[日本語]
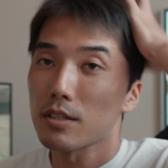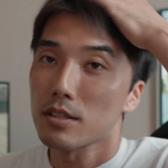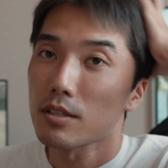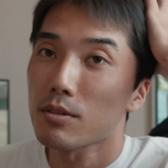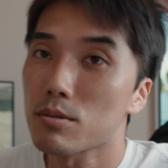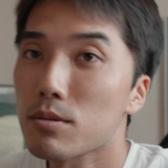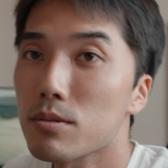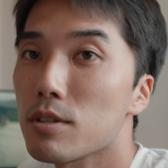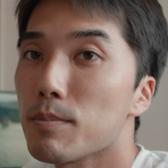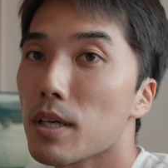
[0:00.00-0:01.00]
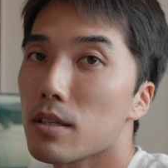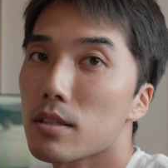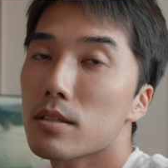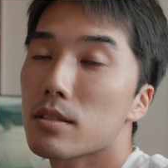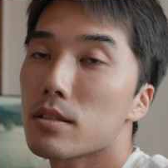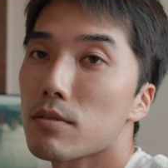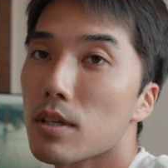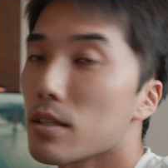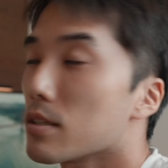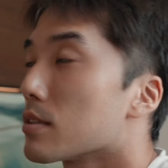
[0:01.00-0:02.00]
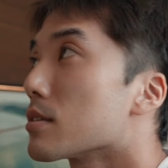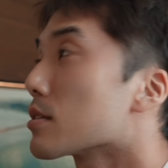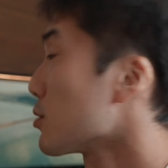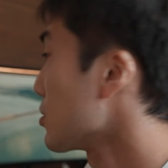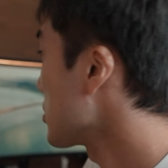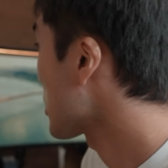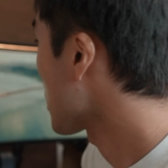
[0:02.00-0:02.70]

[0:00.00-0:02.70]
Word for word: えー、っと、今は、今日な